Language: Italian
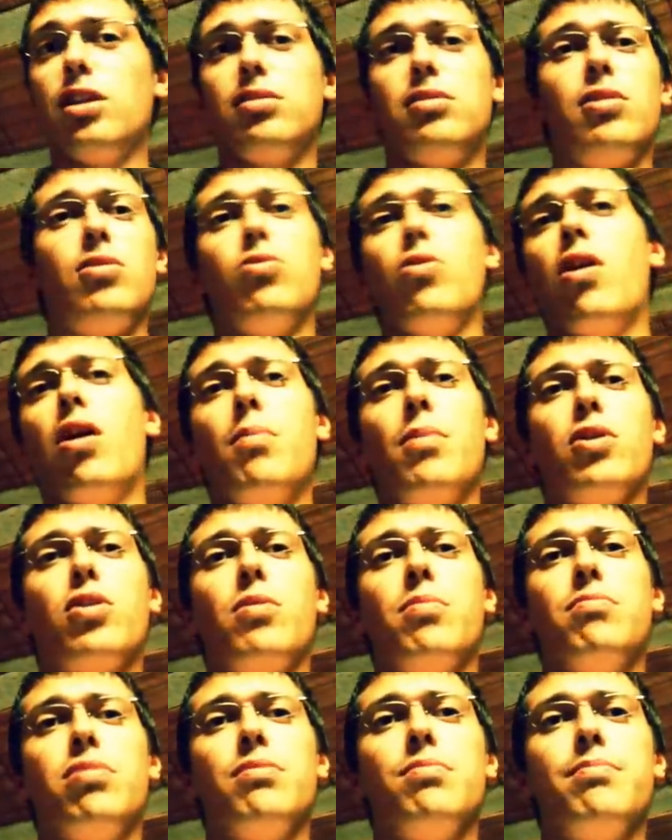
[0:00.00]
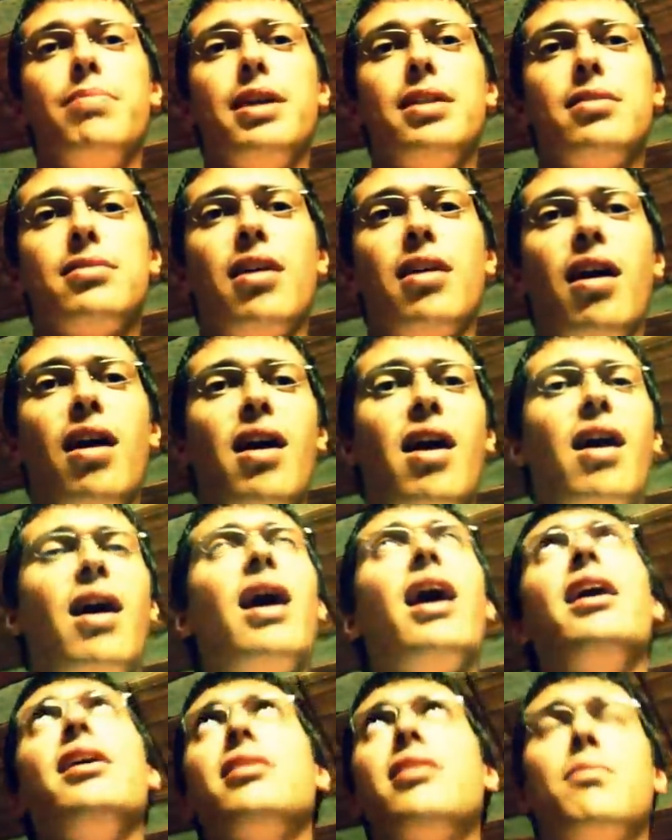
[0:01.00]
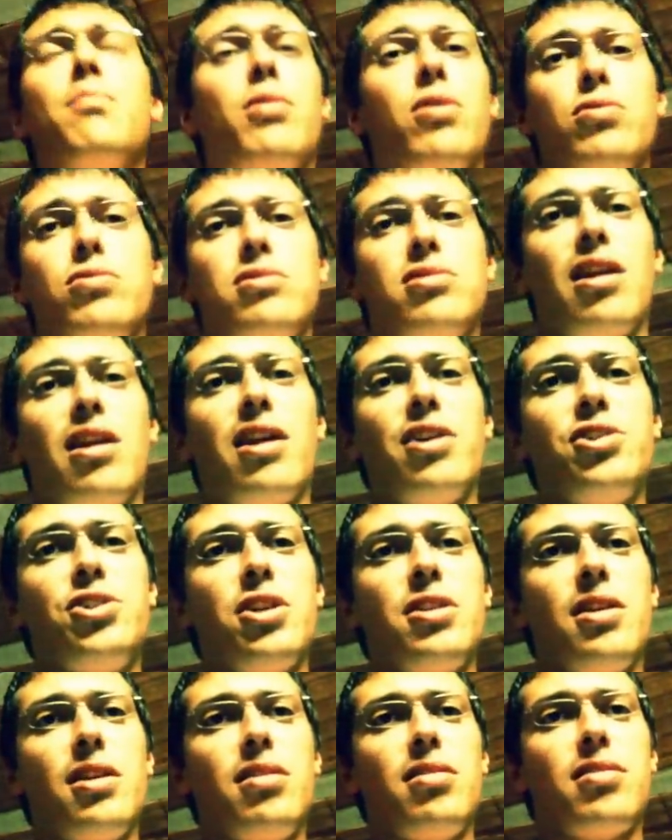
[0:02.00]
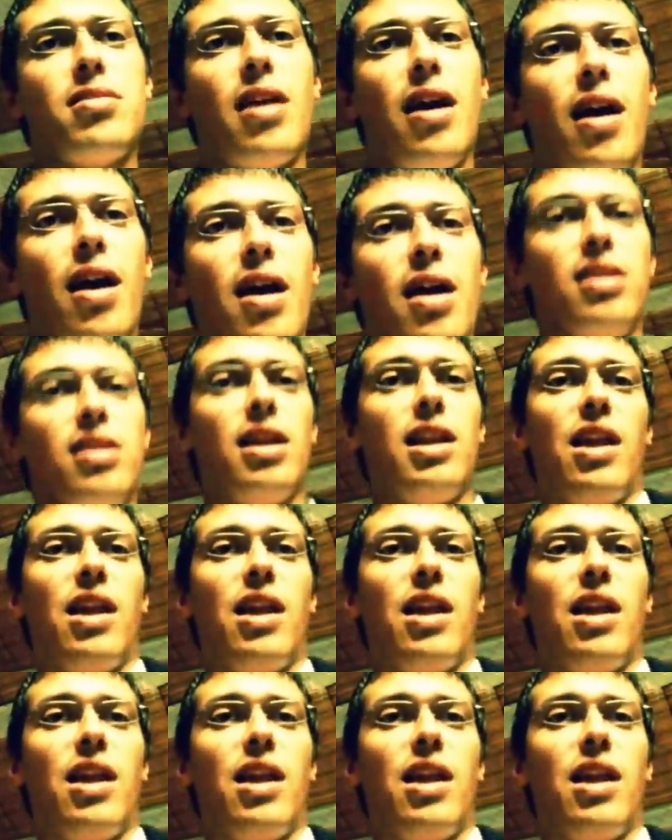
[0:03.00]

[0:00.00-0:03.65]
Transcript: Gentiluomo con bombetta, ahi che brutta la scenetta.